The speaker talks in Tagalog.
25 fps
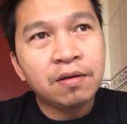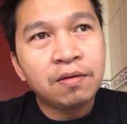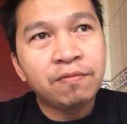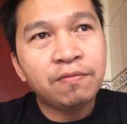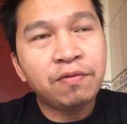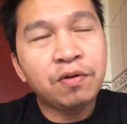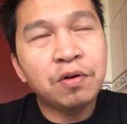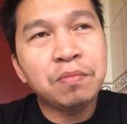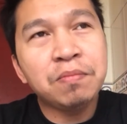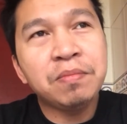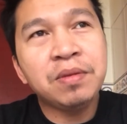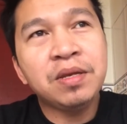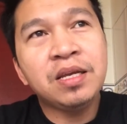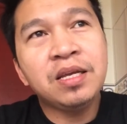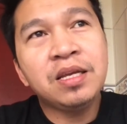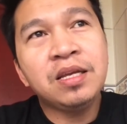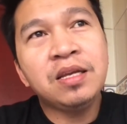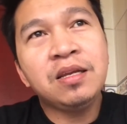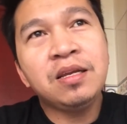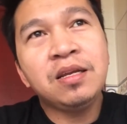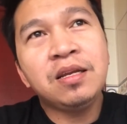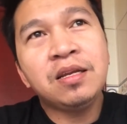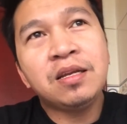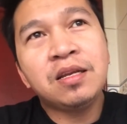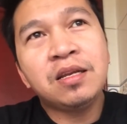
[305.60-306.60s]
for
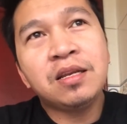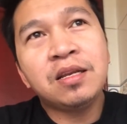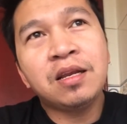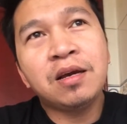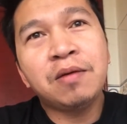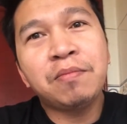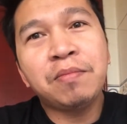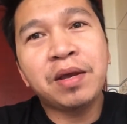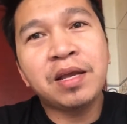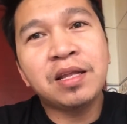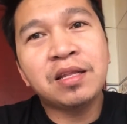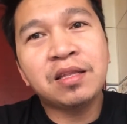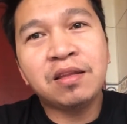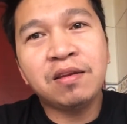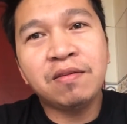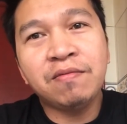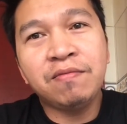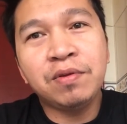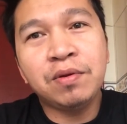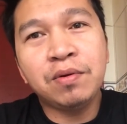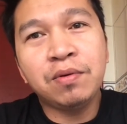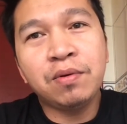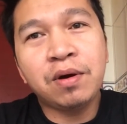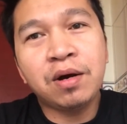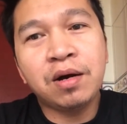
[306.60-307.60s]
me, na
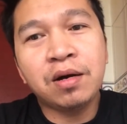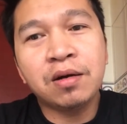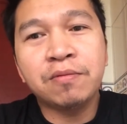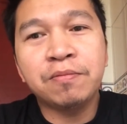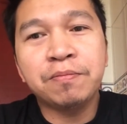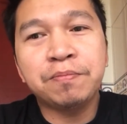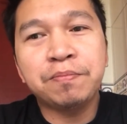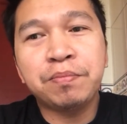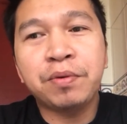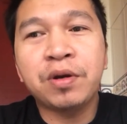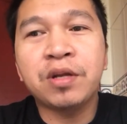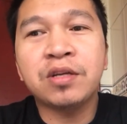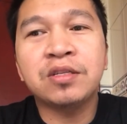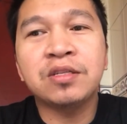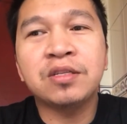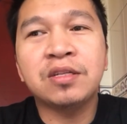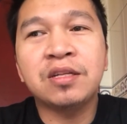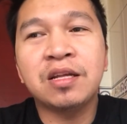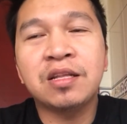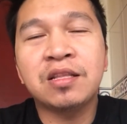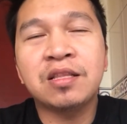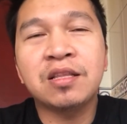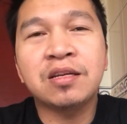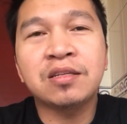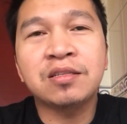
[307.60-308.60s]
ma-interview ang
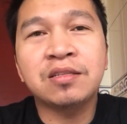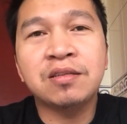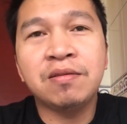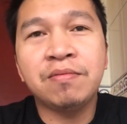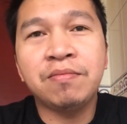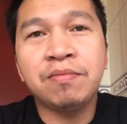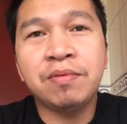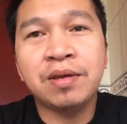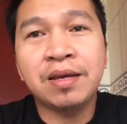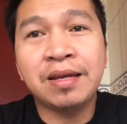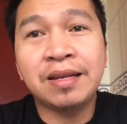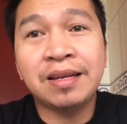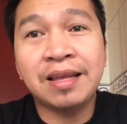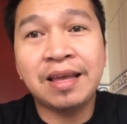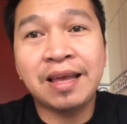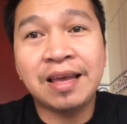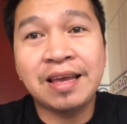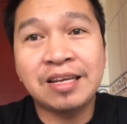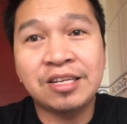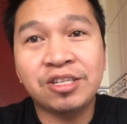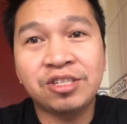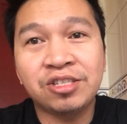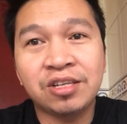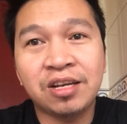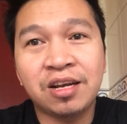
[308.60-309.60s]
president ng CBN
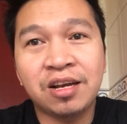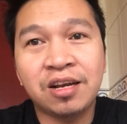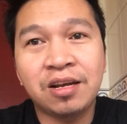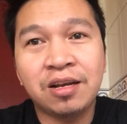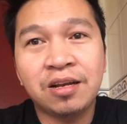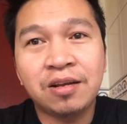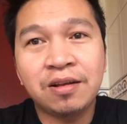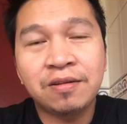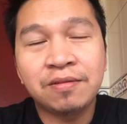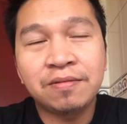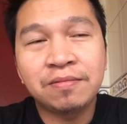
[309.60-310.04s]
Asia,